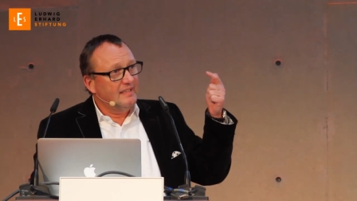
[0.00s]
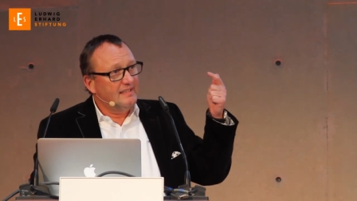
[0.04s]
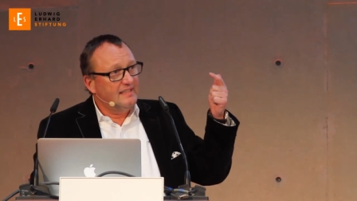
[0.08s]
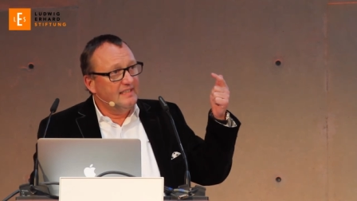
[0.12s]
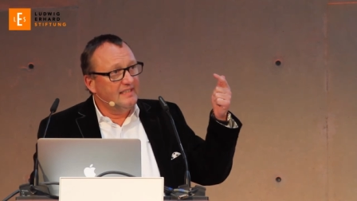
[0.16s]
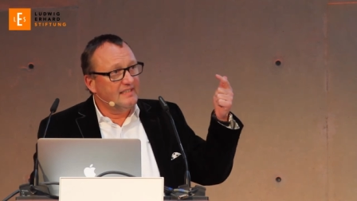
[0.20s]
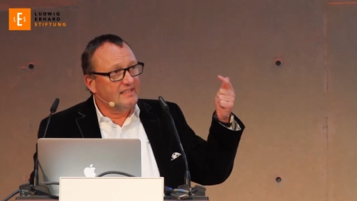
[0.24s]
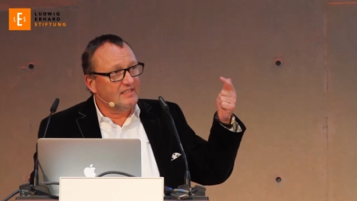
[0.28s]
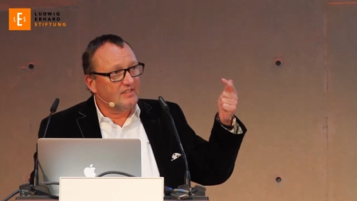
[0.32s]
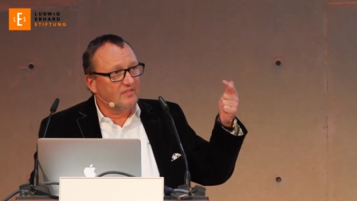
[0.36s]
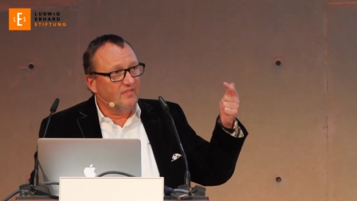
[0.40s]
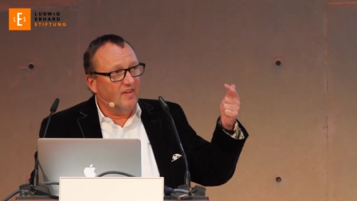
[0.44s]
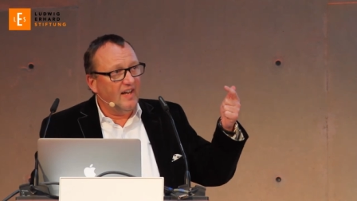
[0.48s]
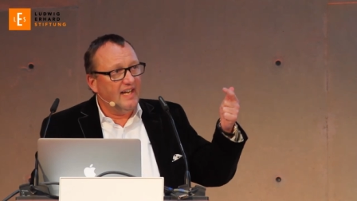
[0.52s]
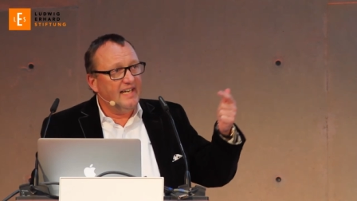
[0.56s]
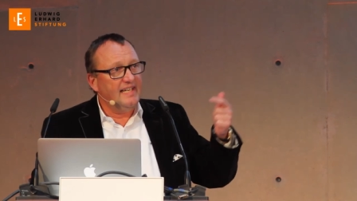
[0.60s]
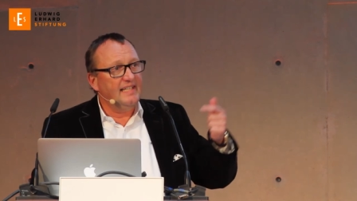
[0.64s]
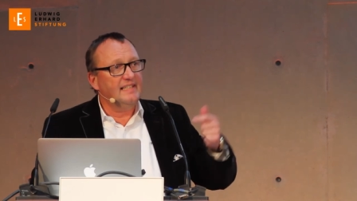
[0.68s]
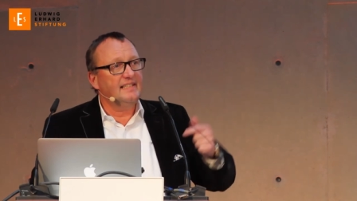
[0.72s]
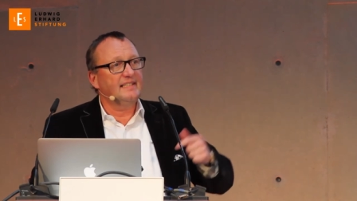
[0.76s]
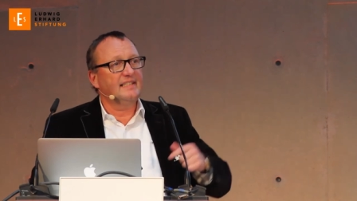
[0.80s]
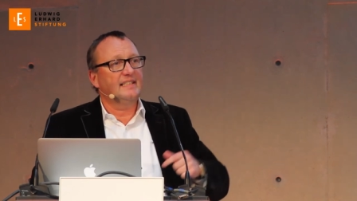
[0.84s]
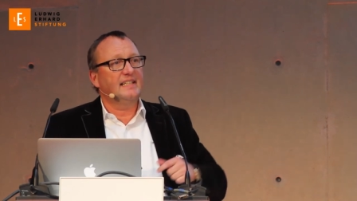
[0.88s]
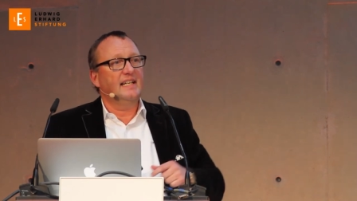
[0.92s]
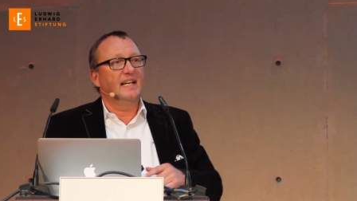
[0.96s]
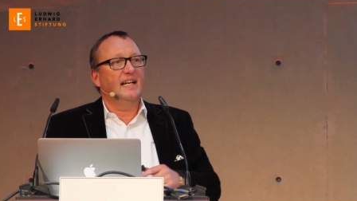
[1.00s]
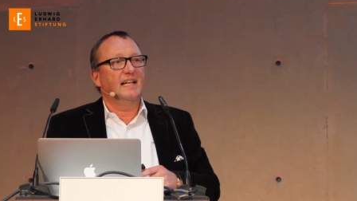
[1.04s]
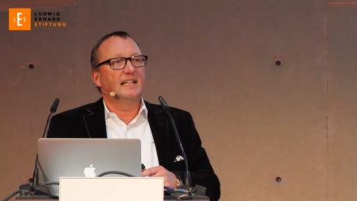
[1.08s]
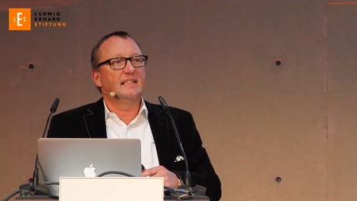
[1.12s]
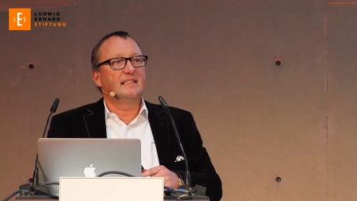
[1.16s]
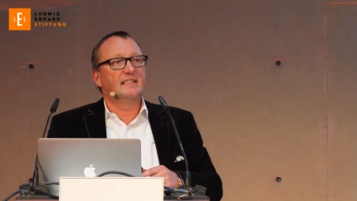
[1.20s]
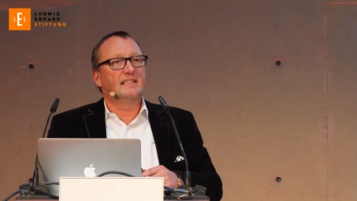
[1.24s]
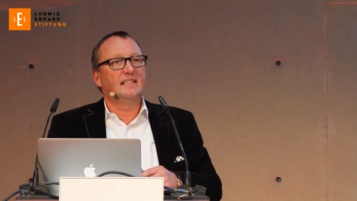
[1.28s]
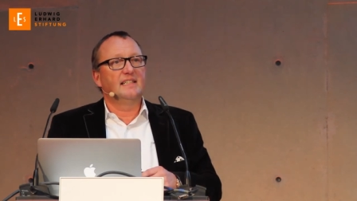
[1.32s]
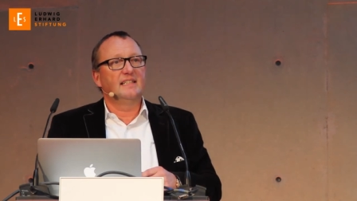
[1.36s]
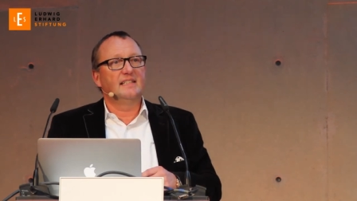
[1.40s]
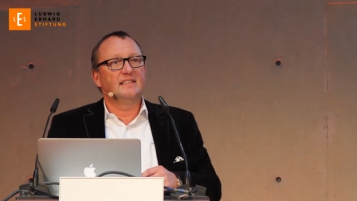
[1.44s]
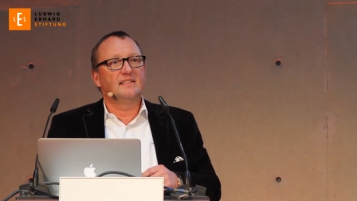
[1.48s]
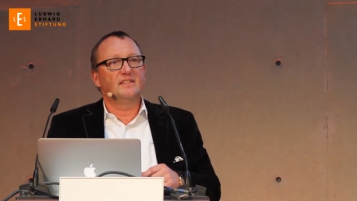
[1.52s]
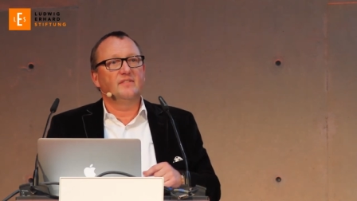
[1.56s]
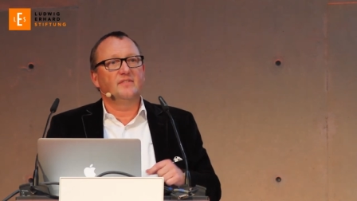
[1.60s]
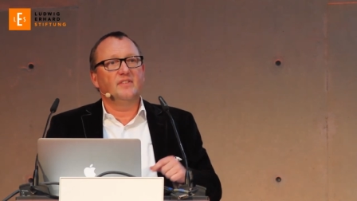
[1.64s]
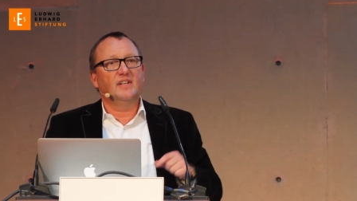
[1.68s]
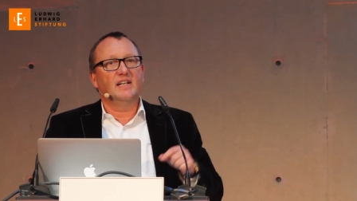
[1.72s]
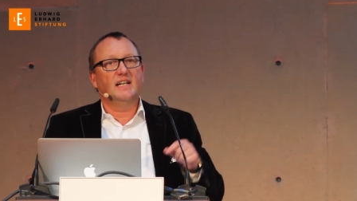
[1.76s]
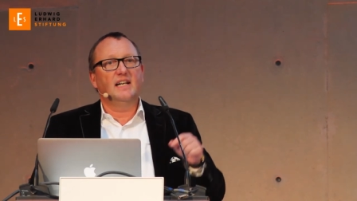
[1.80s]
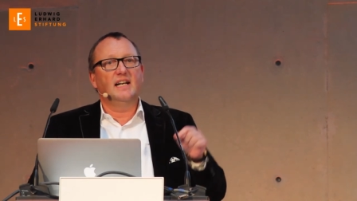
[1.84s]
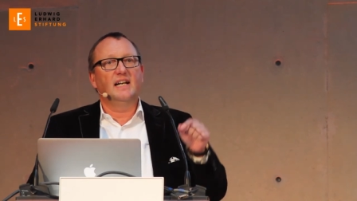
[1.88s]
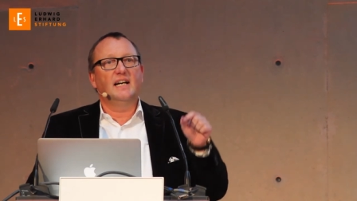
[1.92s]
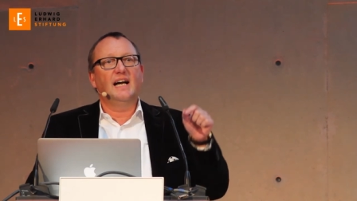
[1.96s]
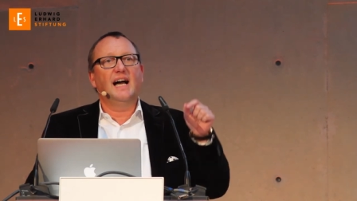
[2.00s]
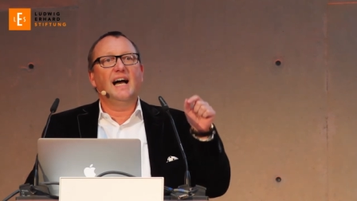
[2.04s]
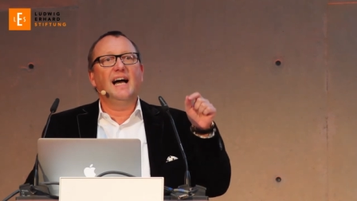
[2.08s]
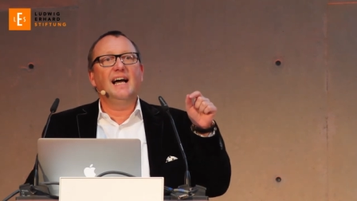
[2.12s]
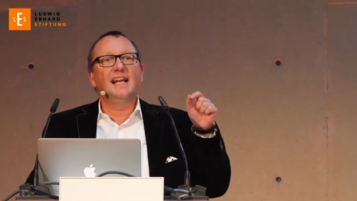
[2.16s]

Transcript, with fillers: Die zweite Kernthese war,